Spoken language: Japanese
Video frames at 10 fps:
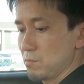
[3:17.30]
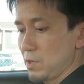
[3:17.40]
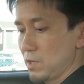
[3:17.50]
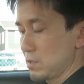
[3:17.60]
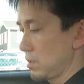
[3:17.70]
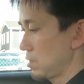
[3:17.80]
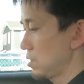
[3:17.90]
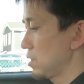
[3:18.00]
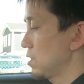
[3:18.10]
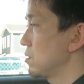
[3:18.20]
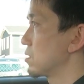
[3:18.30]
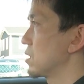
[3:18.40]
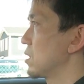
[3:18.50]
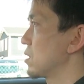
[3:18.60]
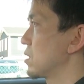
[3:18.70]
まあ全体的には
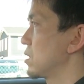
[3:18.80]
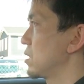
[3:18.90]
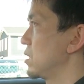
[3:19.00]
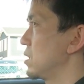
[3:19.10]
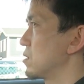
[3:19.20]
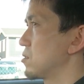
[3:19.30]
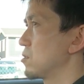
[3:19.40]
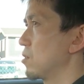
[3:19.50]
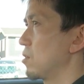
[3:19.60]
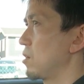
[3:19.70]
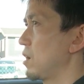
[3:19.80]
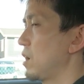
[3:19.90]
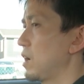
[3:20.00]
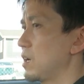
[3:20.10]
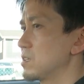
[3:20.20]
ね、
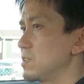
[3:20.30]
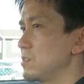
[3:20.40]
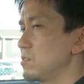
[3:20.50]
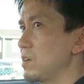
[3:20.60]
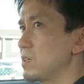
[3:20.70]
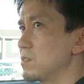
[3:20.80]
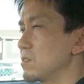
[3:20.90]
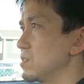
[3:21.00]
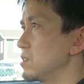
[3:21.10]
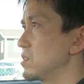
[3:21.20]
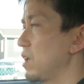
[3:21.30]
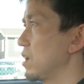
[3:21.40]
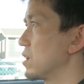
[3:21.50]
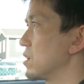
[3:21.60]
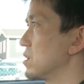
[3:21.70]
走る
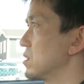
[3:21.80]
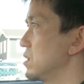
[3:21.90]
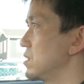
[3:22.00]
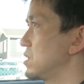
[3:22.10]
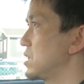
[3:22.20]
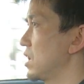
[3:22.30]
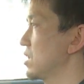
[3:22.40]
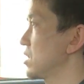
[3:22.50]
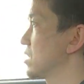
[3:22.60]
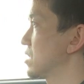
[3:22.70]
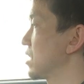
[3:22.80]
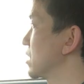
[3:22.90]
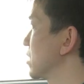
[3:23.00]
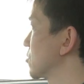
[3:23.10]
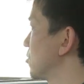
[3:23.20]
S2000 に仕上げていきたい
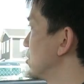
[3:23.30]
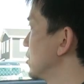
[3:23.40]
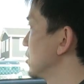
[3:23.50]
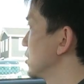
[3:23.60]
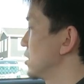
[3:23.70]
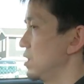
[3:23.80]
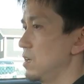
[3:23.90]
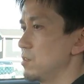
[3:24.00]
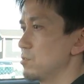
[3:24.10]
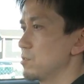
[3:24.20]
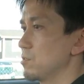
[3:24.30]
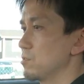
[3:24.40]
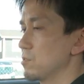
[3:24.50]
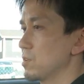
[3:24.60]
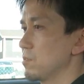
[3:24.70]
なという人
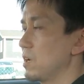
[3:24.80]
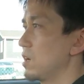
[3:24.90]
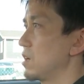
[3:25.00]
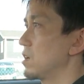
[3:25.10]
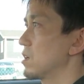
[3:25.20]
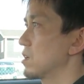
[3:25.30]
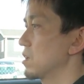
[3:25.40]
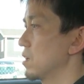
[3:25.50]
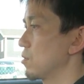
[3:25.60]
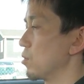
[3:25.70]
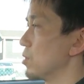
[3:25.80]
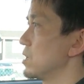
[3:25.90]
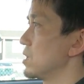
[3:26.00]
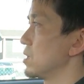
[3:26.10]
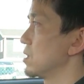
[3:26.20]
にとっては、結構
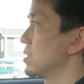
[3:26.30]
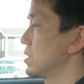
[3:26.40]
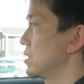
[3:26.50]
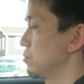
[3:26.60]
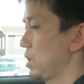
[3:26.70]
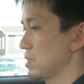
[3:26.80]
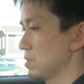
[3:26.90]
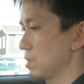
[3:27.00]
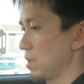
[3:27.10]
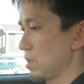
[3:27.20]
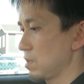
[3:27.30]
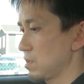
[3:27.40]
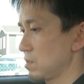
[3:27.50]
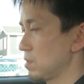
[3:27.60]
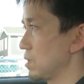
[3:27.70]
いいパーツが
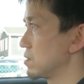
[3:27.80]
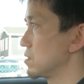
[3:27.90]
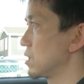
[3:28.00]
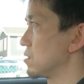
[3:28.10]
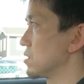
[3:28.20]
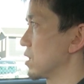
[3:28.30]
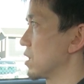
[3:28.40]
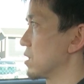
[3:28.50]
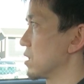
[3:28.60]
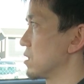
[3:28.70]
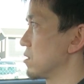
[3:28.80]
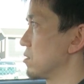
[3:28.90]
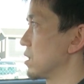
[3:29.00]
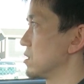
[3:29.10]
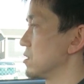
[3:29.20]
すでについてるんじゃないかなってい
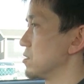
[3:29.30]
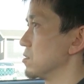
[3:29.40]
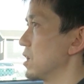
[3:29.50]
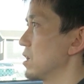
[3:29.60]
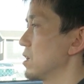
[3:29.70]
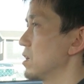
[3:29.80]
う感じですよね。